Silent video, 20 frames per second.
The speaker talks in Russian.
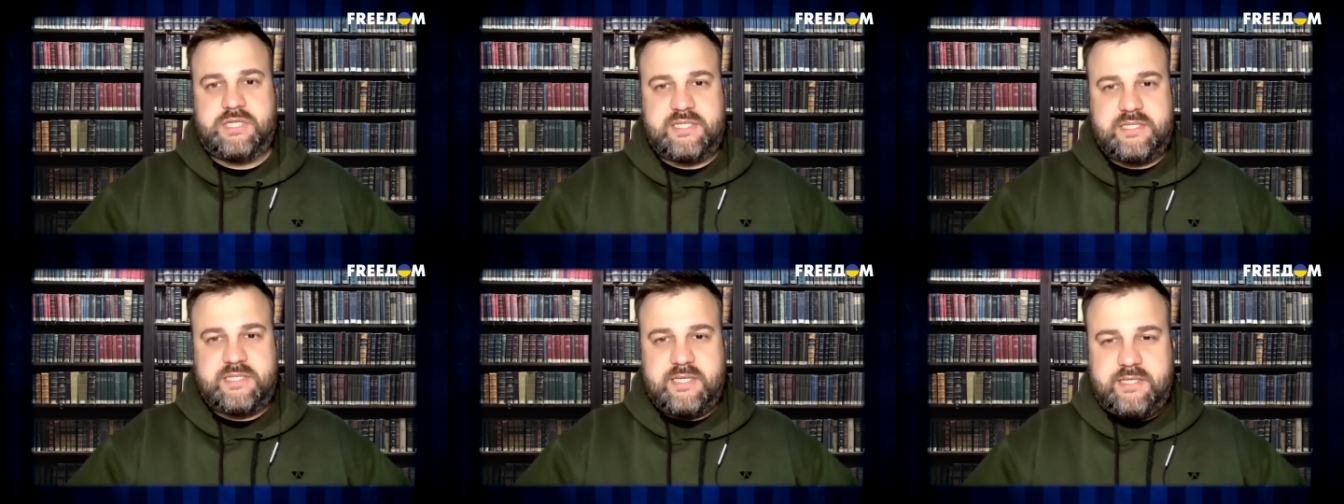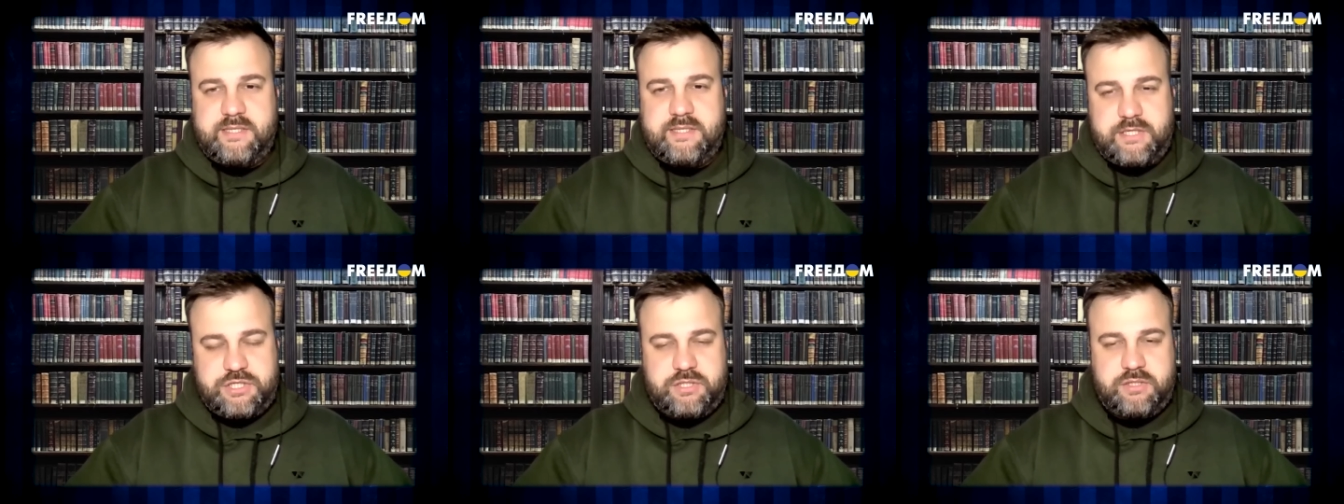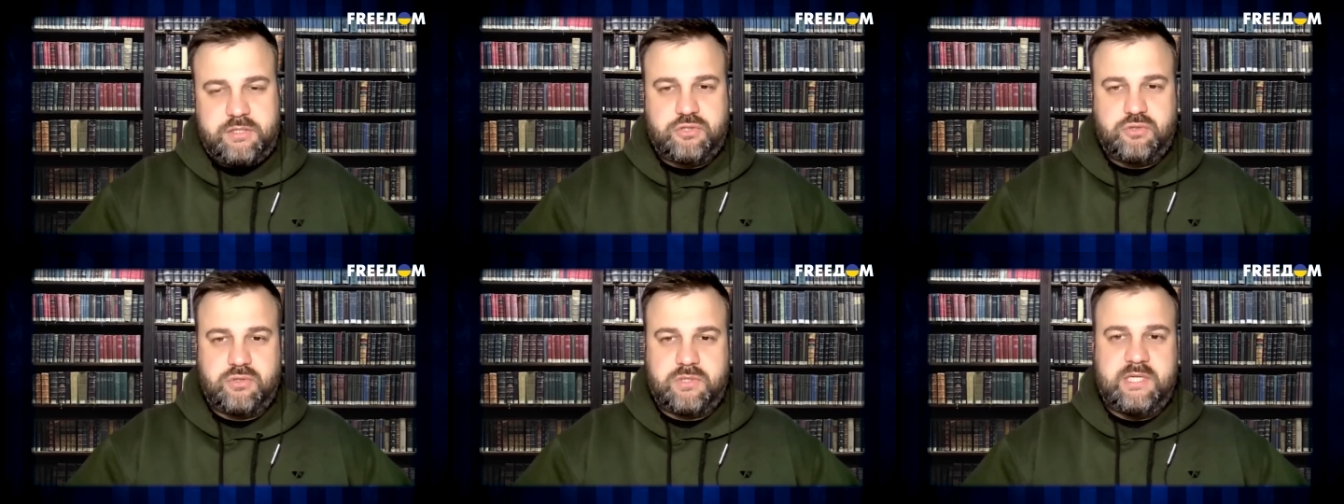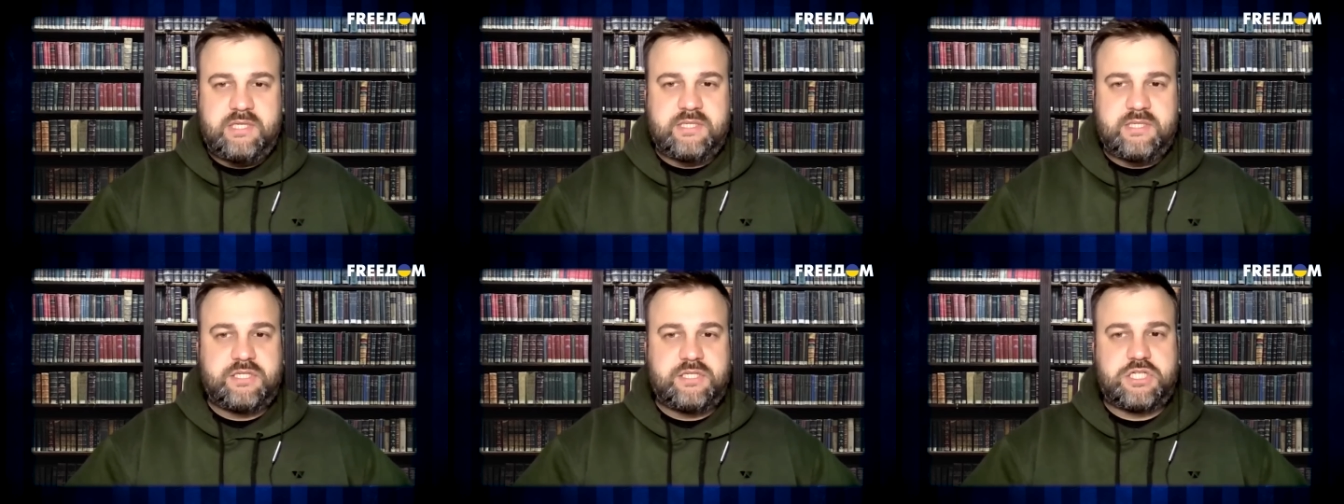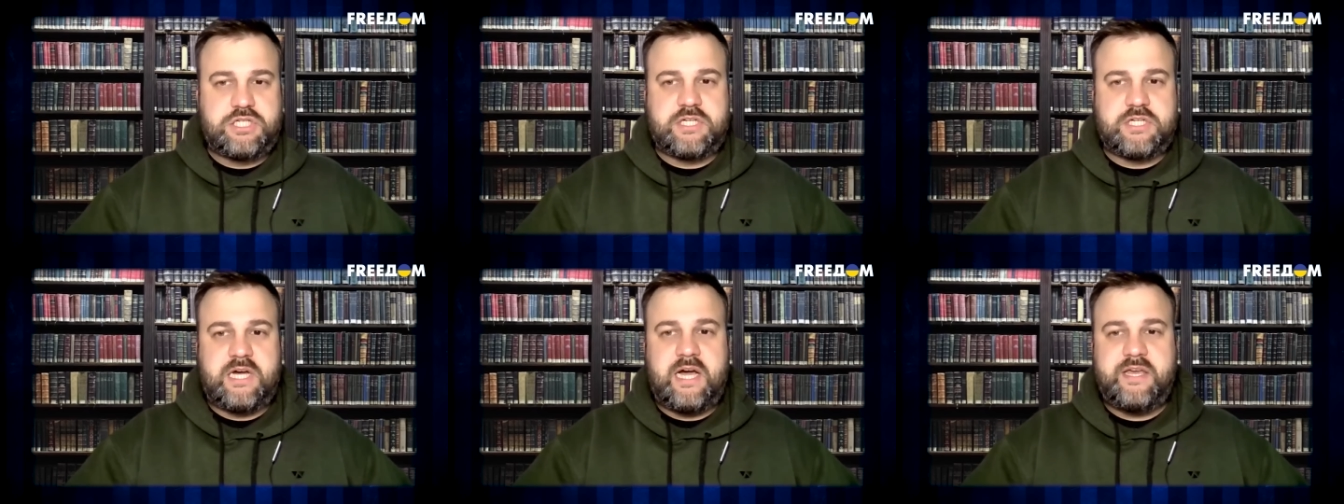Задержанный журналист
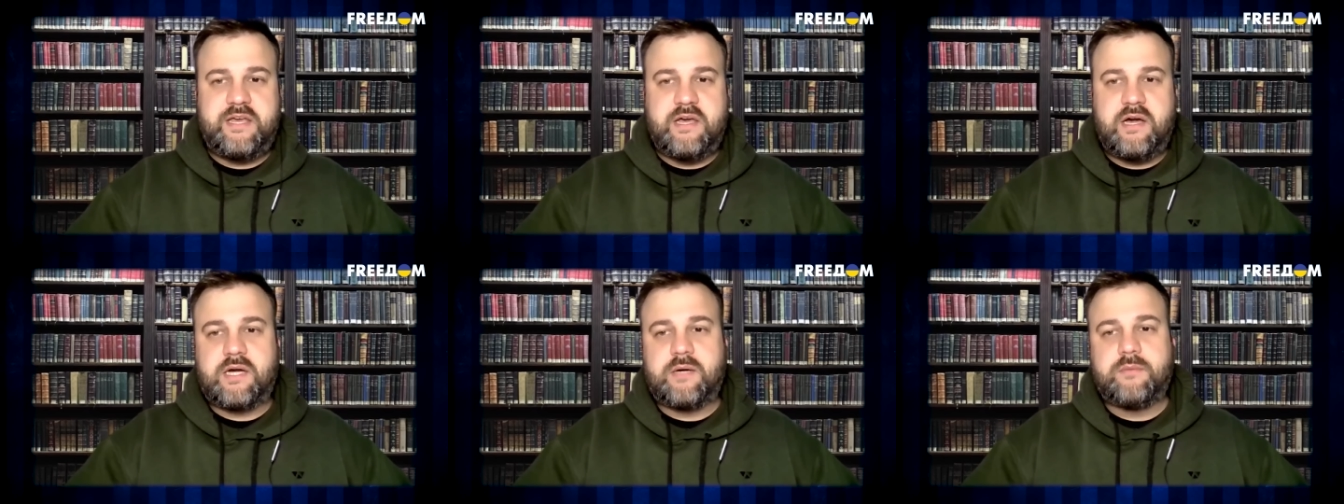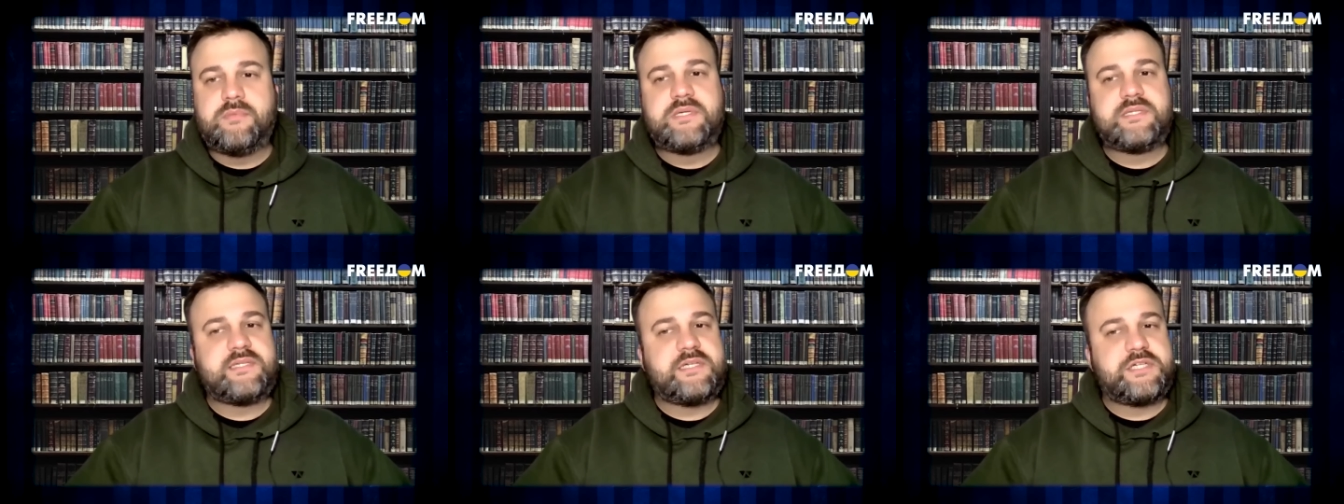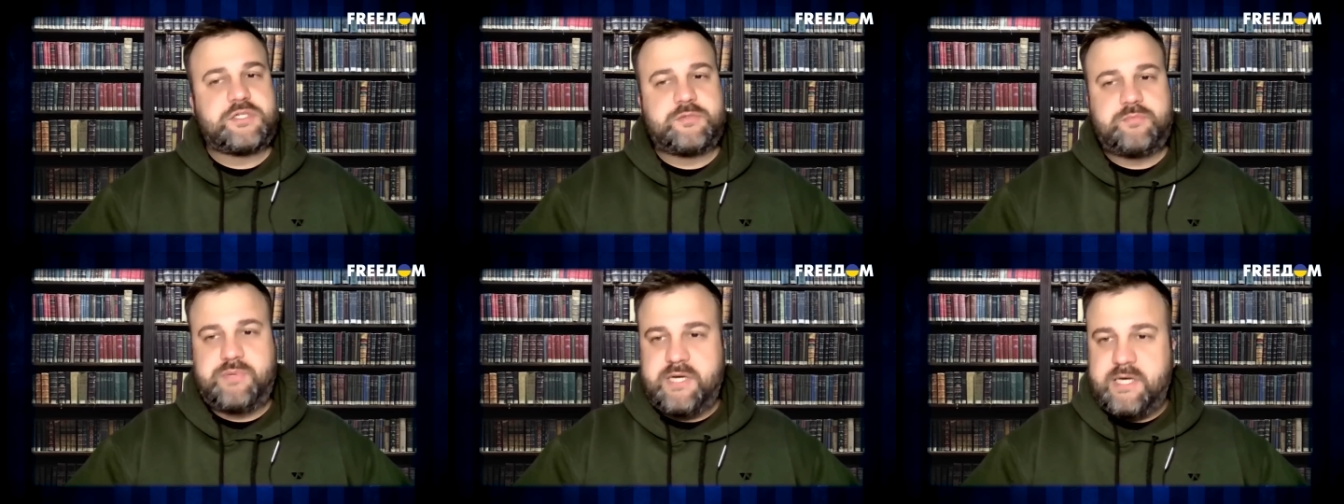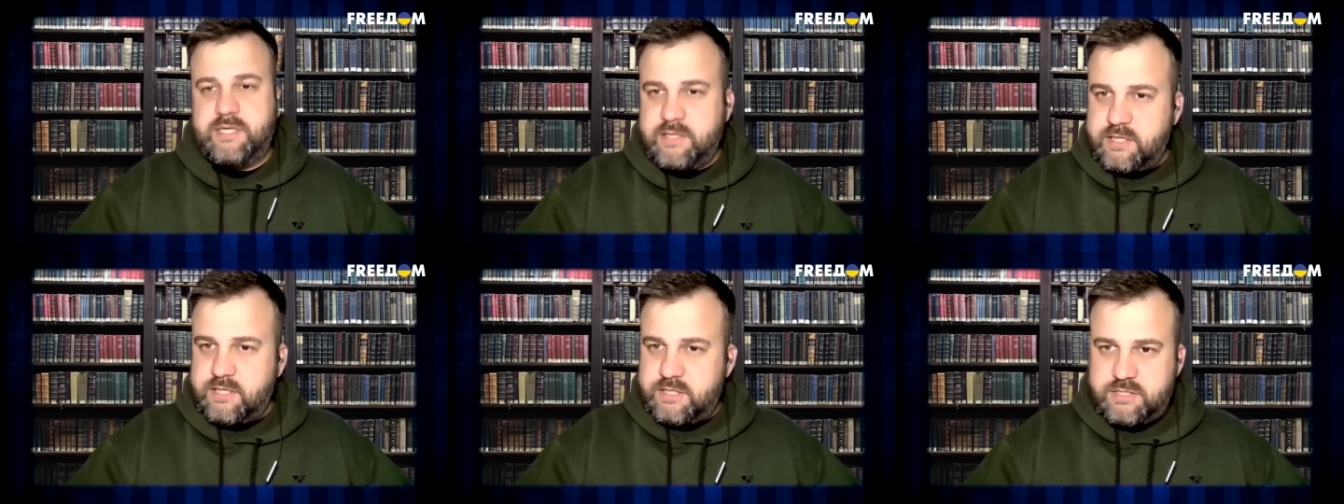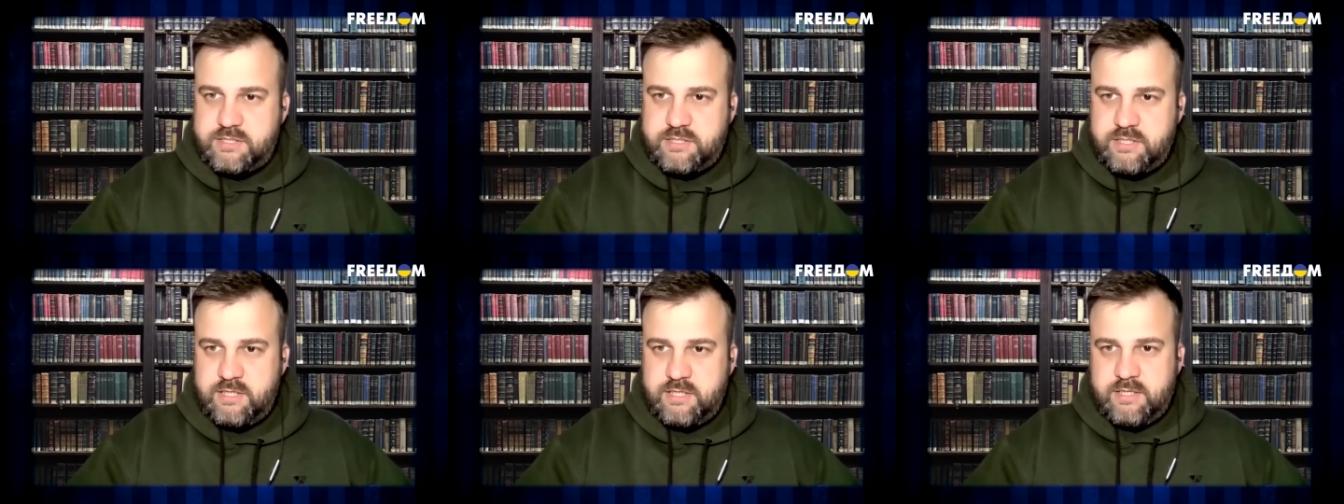США якобы за
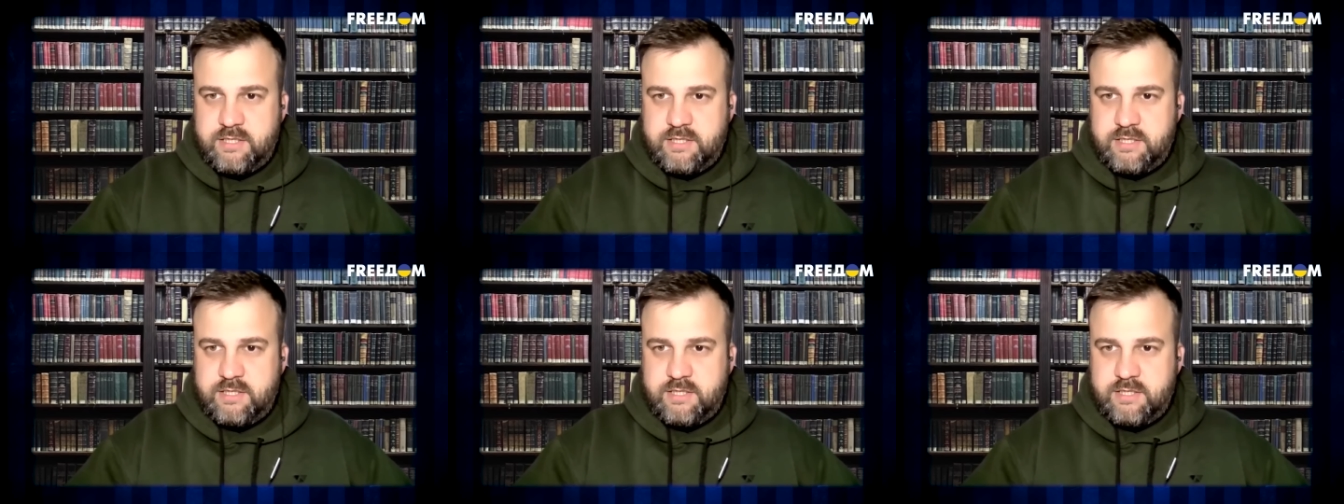шпионаж –